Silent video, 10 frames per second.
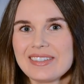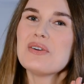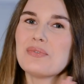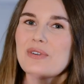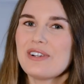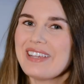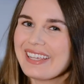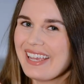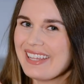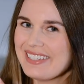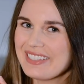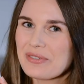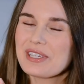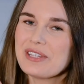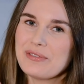Vorweg kann ich
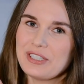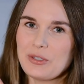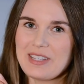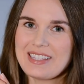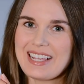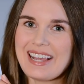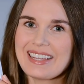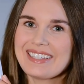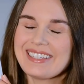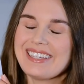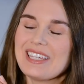auf jeden Fall schon mal sagen,